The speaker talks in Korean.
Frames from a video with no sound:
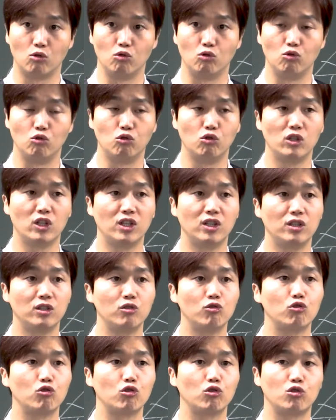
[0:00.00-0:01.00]

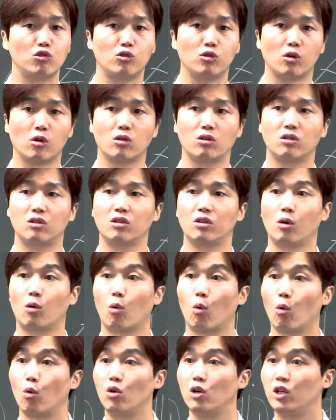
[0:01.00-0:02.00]
누리는 수준으로
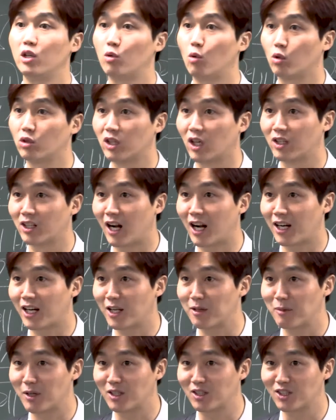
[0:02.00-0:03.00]
끌어올리고자 하는
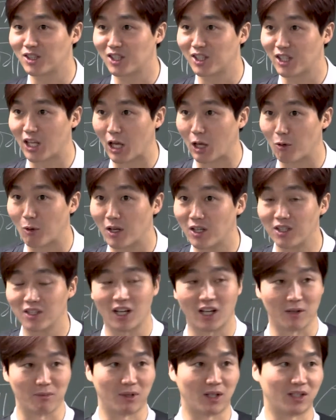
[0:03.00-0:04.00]
하나님의 크신
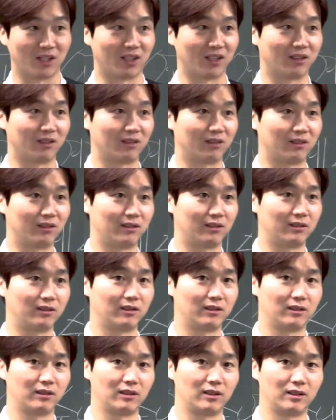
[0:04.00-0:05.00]
계획이다 이 말이에요.
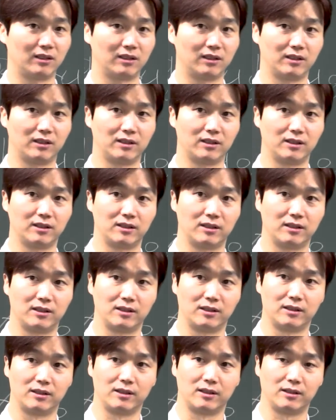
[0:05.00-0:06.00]
네.
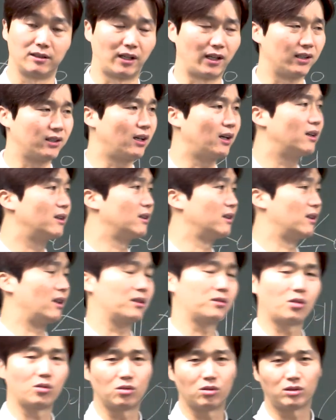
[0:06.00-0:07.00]

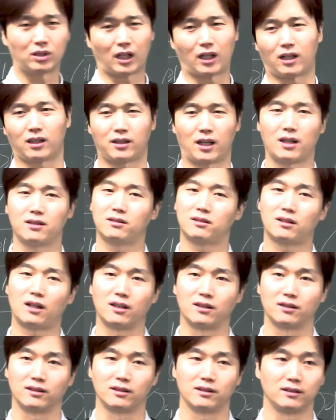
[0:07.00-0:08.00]
세상에서도 다
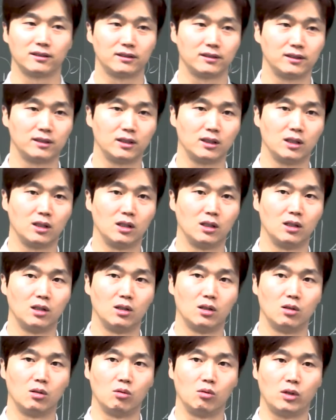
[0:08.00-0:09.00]
테스트하는
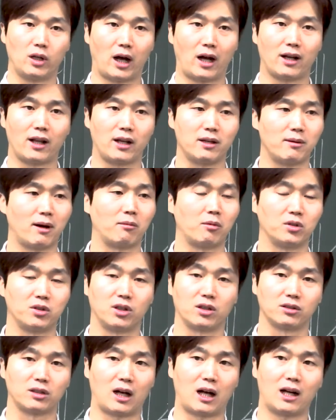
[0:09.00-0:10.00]
우리 하나님
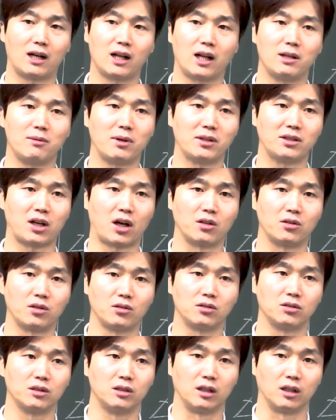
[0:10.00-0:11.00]
아버지께서 하나님의
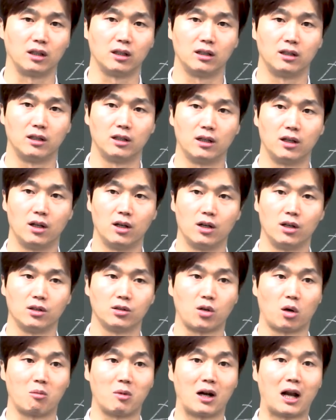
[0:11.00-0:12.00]
자녀들을
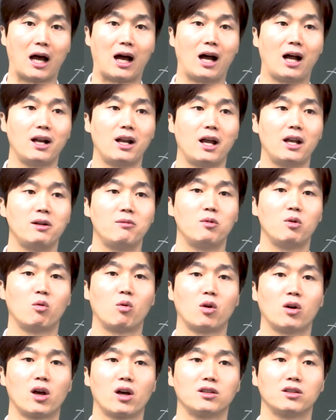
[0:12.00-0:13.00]
정말 하나님이
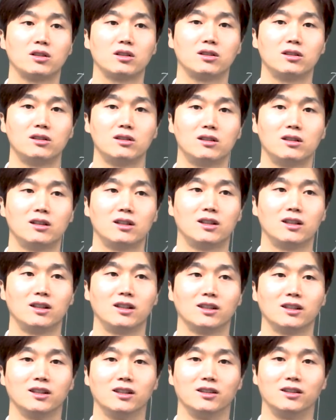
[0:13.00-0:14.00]
원하시는
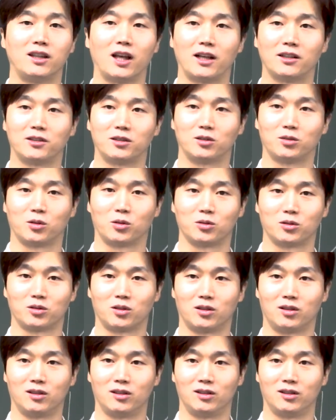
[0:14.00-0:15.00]
그 테스트로서